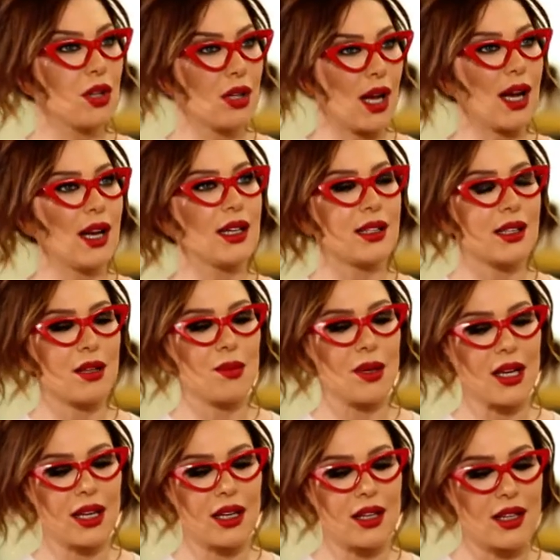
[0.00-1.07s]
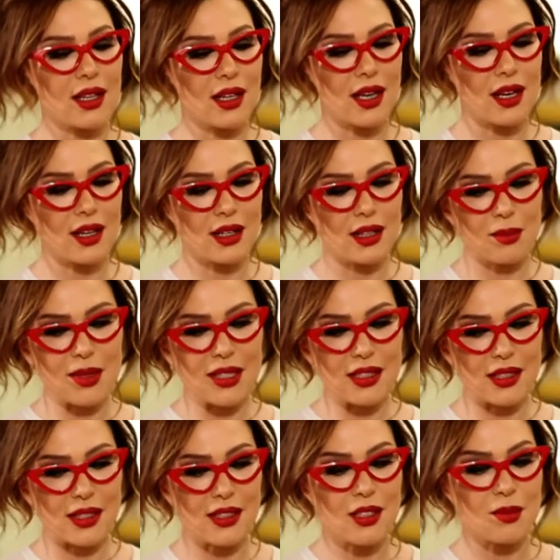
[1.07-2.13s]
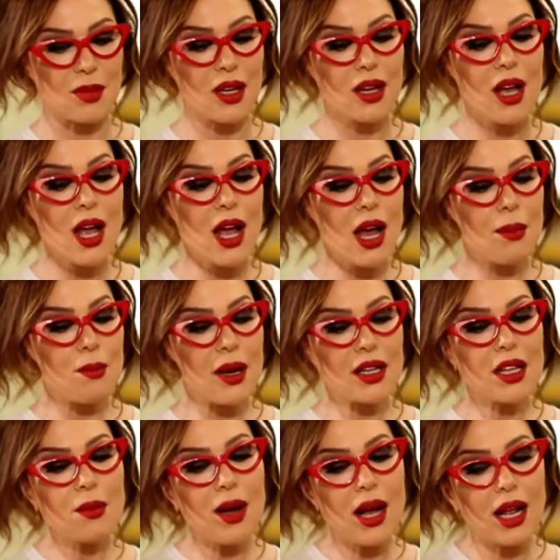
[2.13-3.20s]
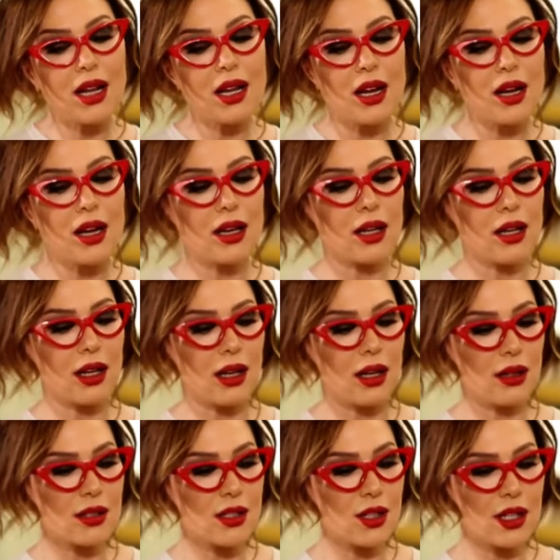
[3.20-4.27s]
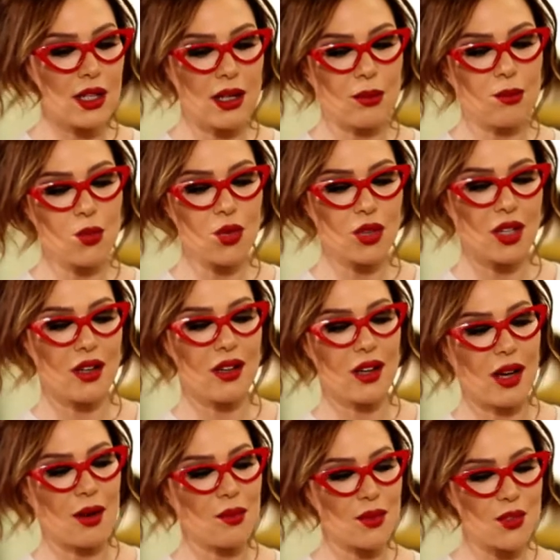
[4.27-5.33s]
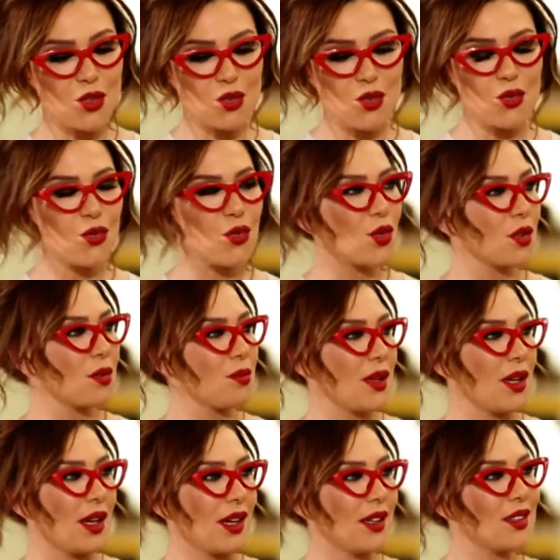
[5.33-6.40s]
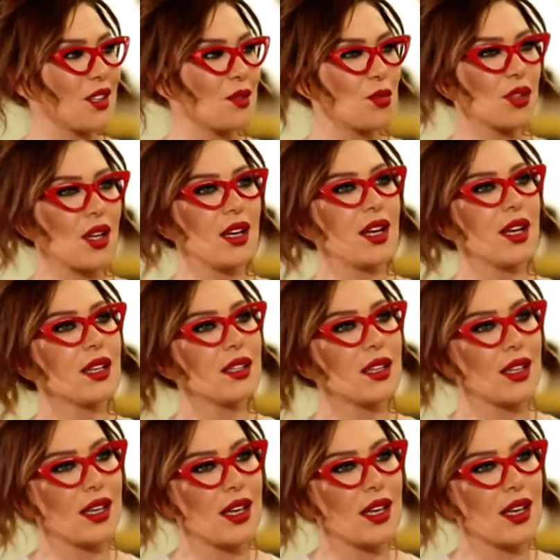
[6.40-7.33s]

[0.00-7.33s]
العائلات الملكية كلباس رسمي بينما هلا آه، صار الموضة عم نشوفهم بعدة موديلات إن